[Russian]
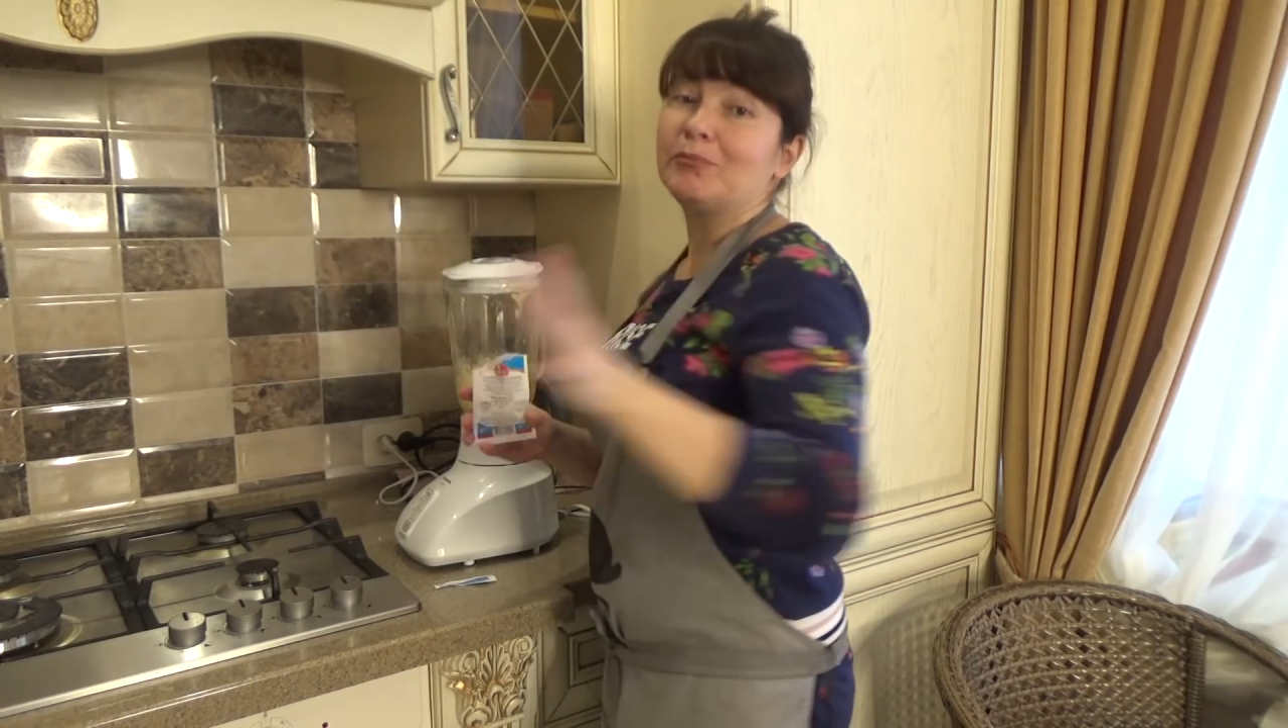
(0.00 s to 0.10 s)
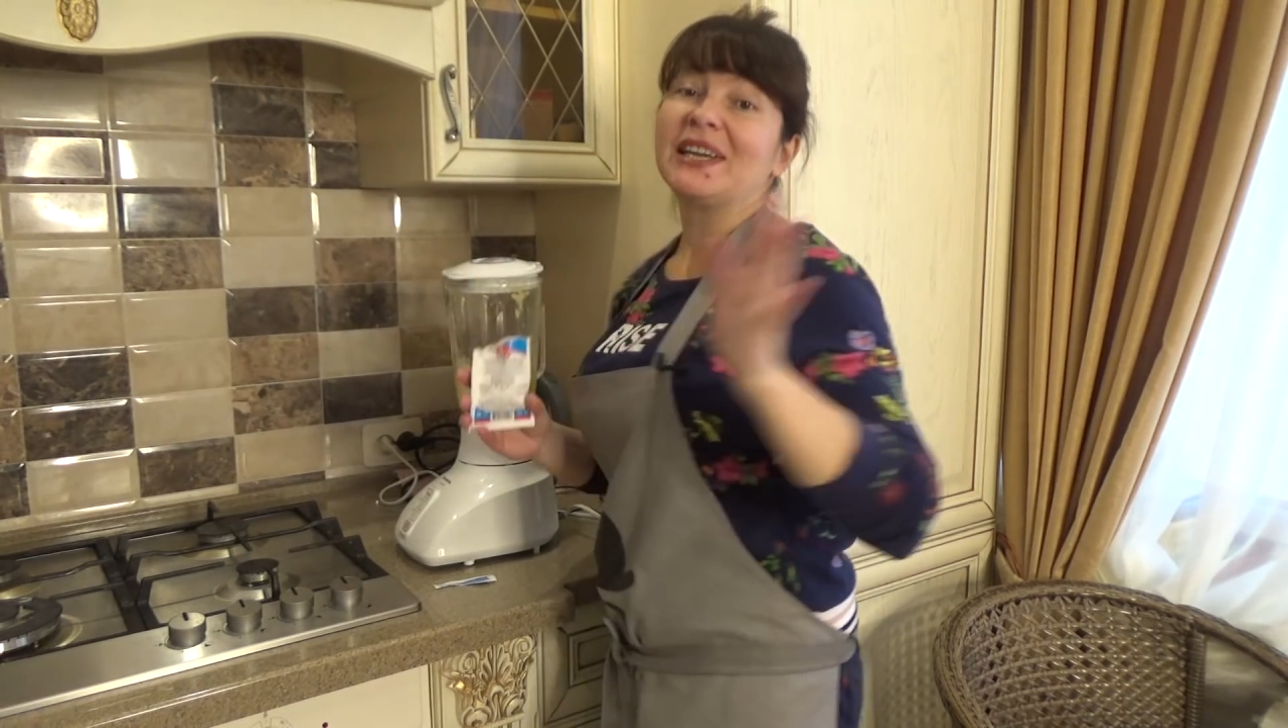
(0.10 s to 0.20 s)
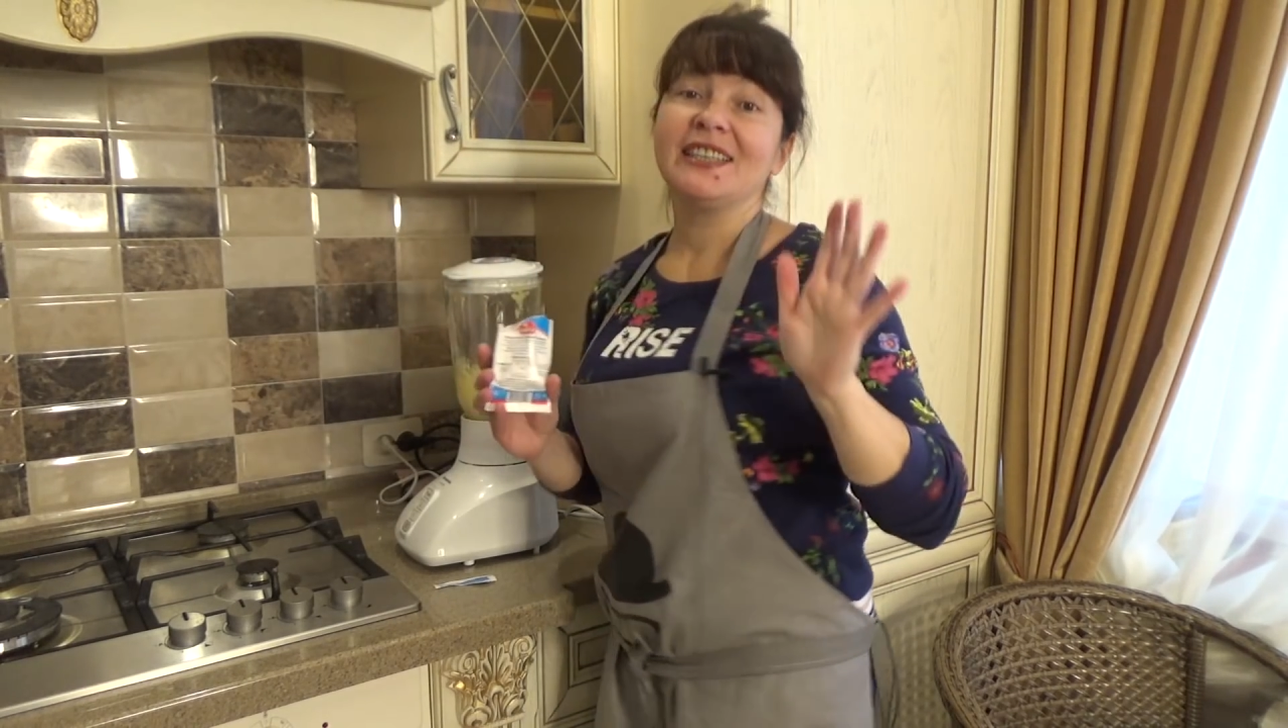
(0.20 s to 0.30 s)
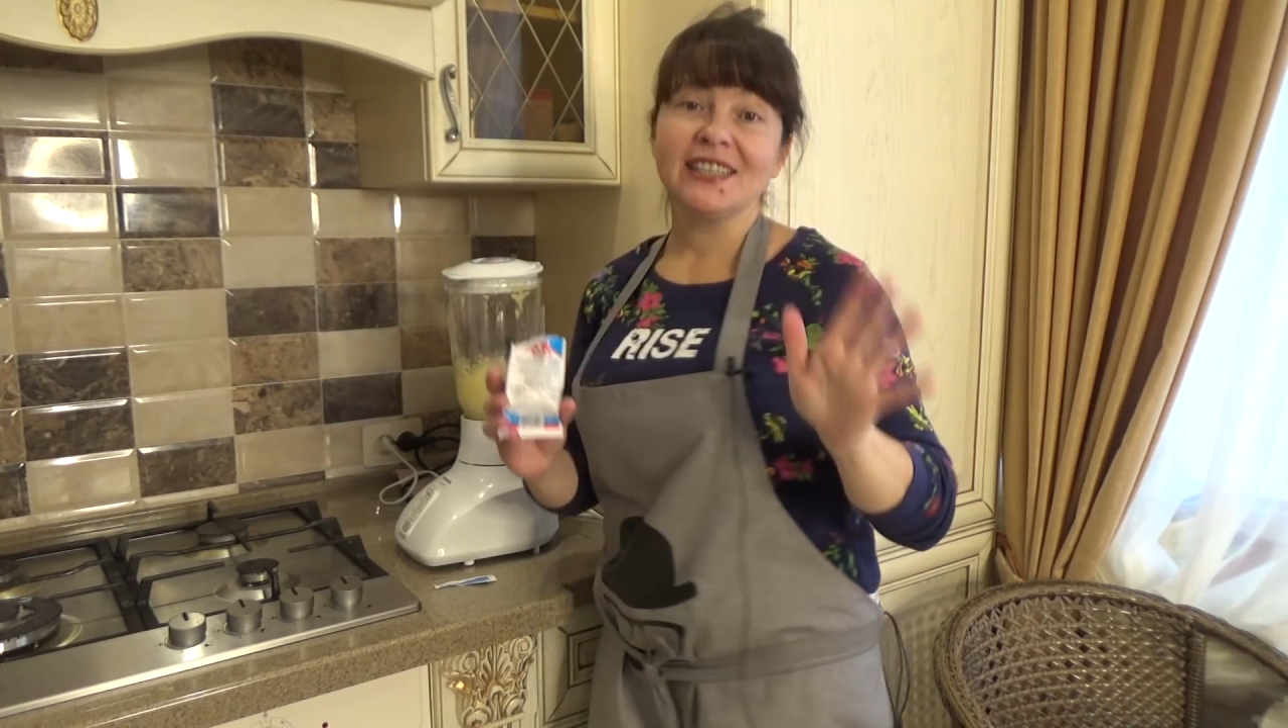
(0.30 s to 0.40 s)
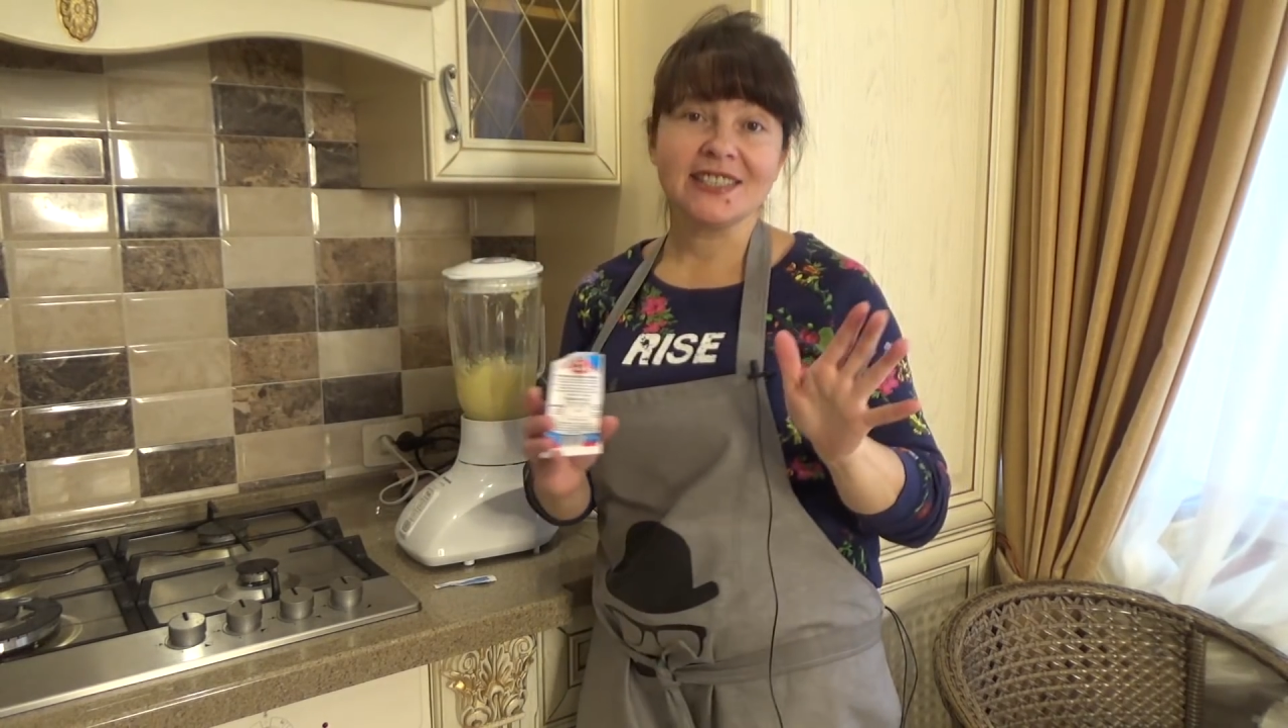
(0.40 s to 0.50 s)

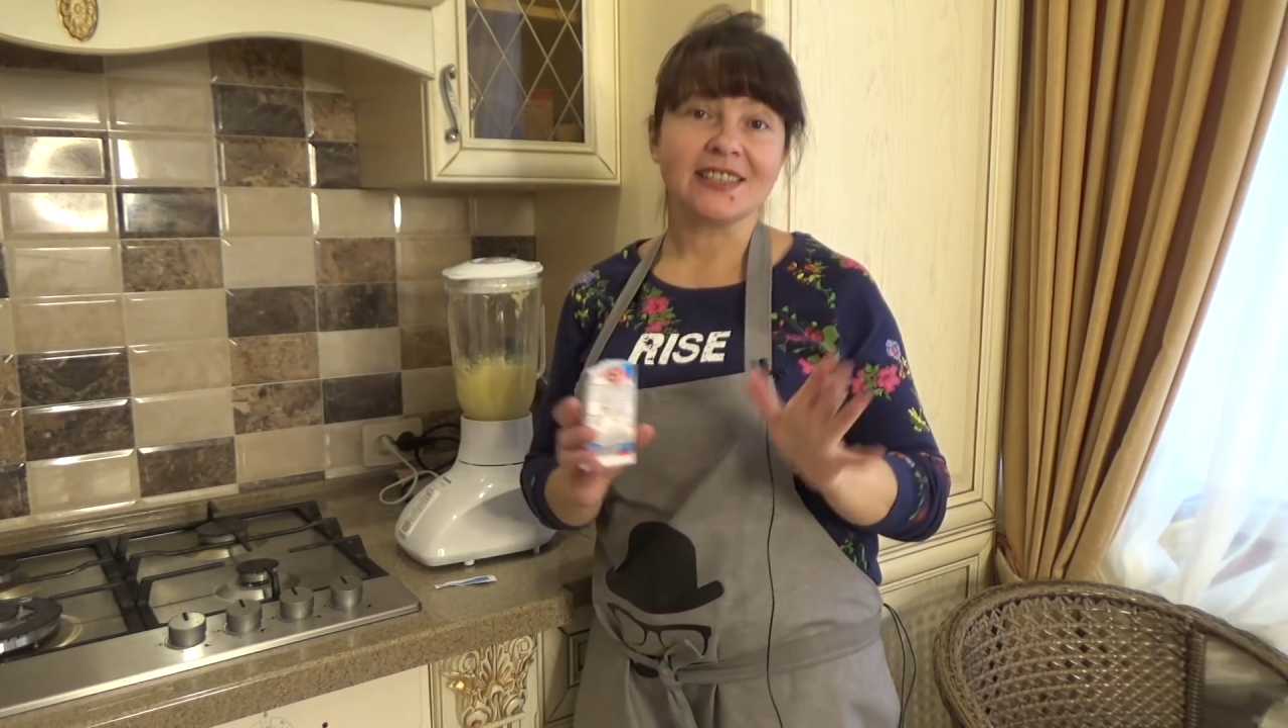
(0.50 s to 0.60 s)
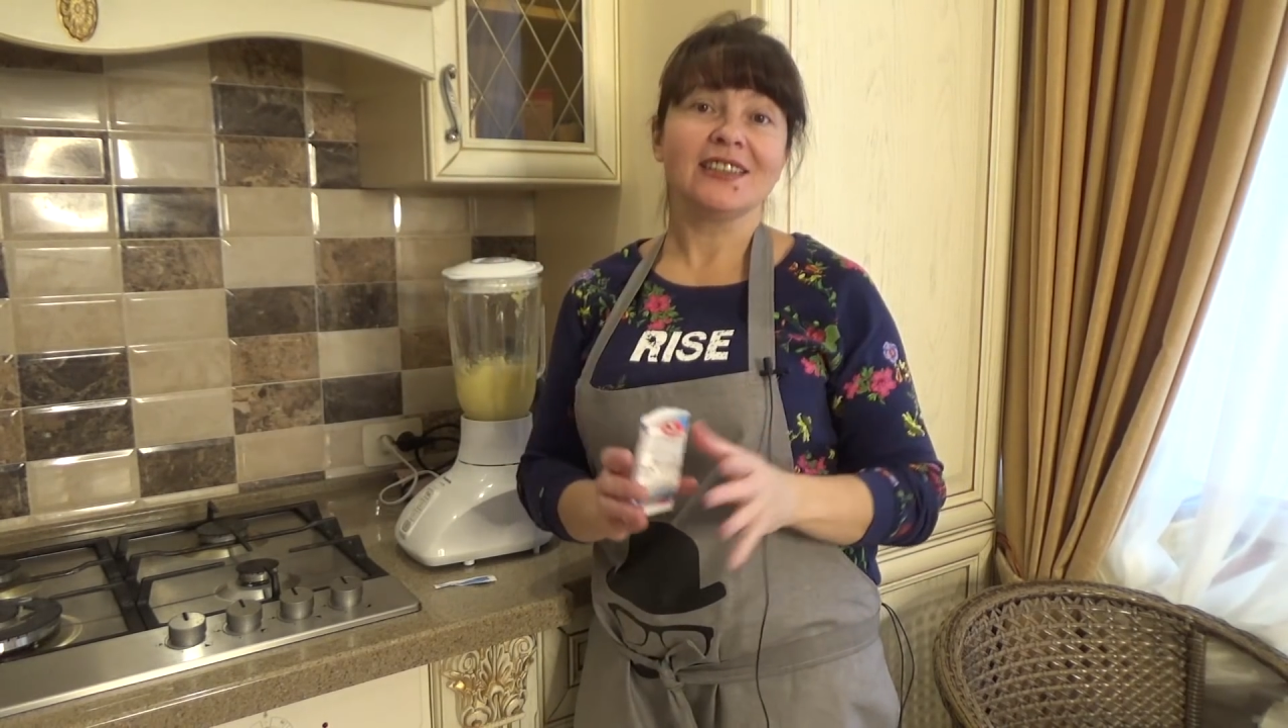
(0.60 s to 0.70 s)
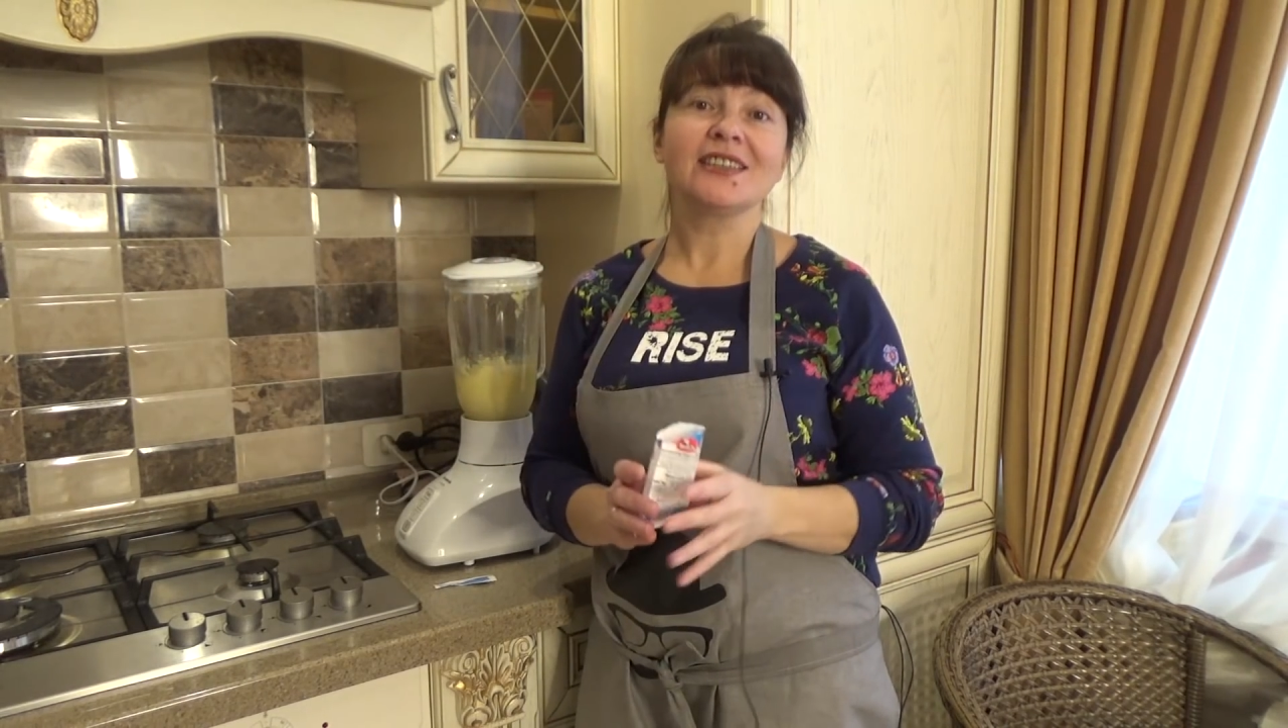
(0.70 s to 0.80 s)
пакетик